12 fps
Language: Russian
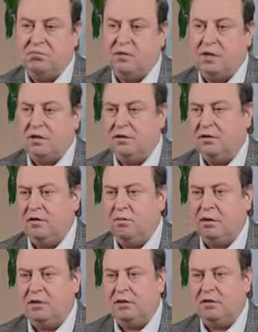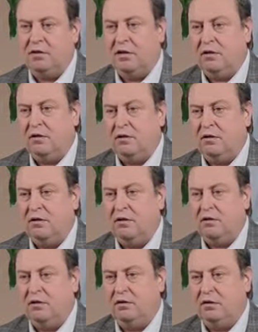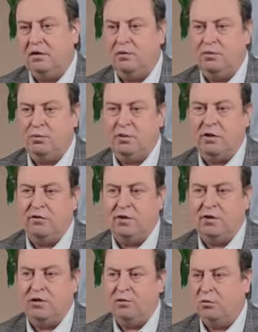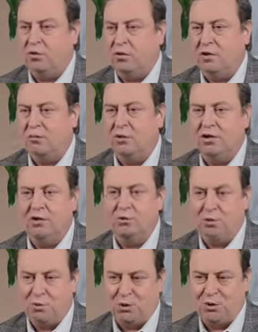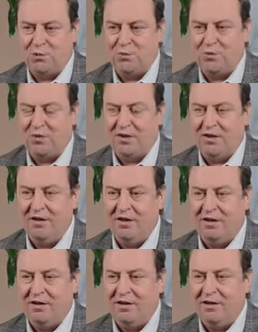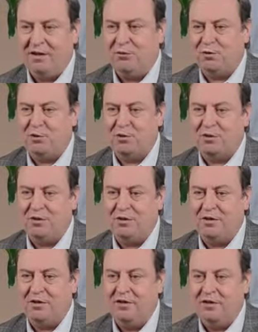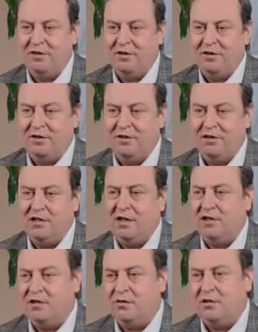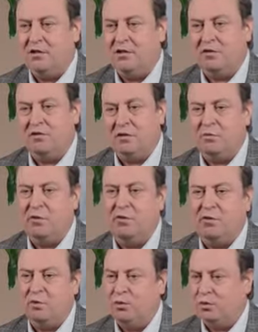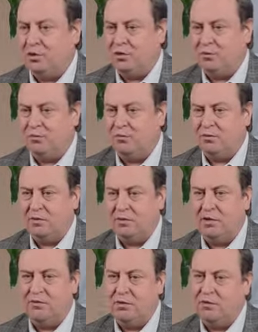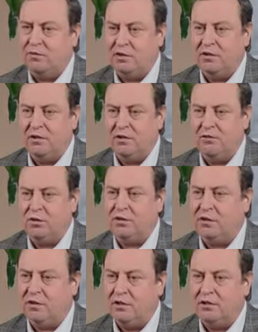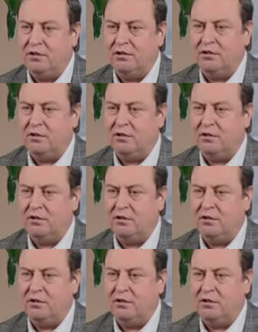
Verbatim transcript: как-то не парадоксально, я хочу поговорить немного об экономике. Дело в том, что начиная с 2008 года нам все твердили, вот кризис,